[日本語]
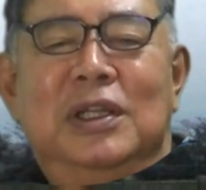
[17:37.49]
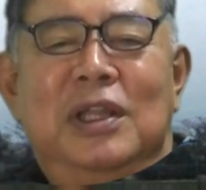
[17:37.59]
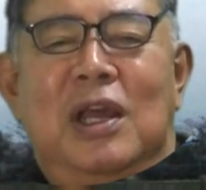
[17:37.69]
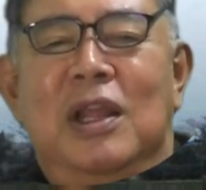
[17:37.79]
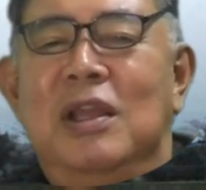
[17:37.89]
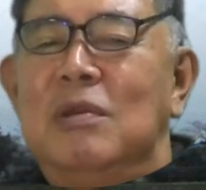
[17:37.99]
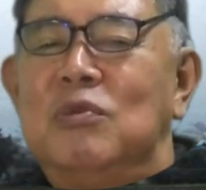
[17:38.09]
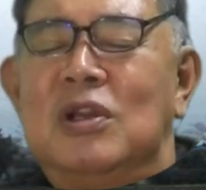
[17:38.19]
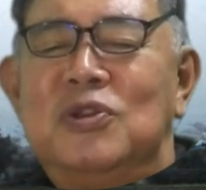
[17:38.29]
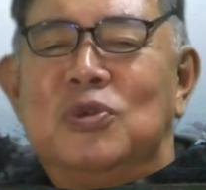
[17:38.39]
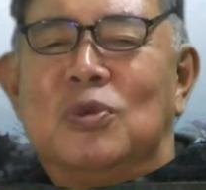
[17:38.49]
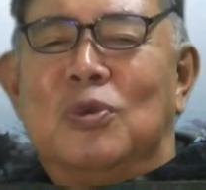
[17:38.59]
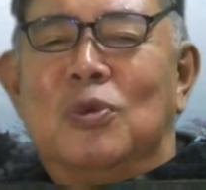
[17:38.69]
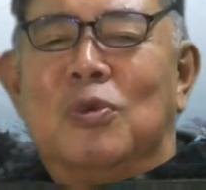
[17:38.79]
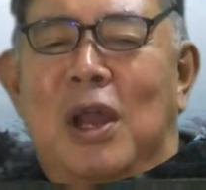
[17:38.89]
だから AM
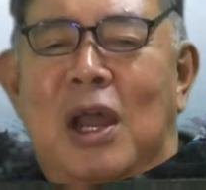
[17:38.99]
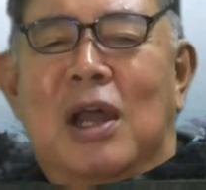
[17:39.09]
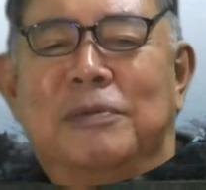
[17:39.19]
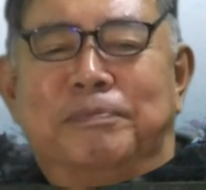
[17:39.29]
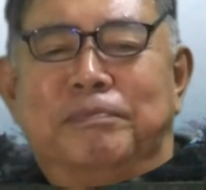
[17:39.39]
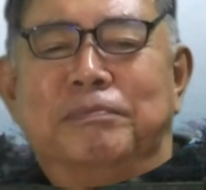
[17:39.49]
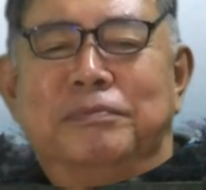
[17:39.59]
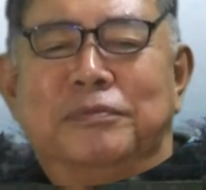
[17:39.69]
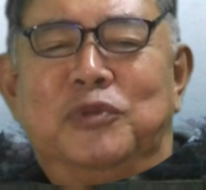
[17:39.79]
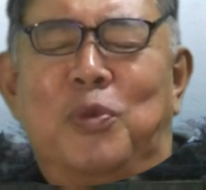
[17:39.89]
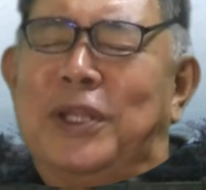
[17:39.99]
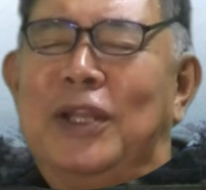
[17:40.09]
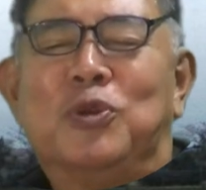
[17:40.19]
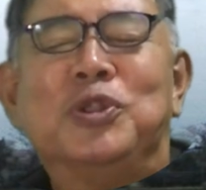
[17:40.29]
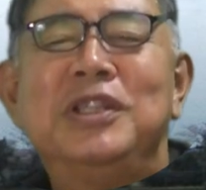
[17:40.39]
ラジオは、うん、止めない
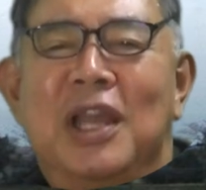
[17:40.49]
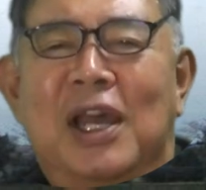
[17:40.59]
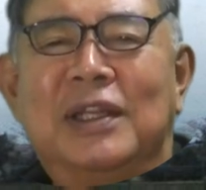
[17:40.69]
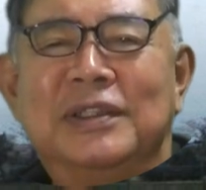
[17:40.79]
でほしいな。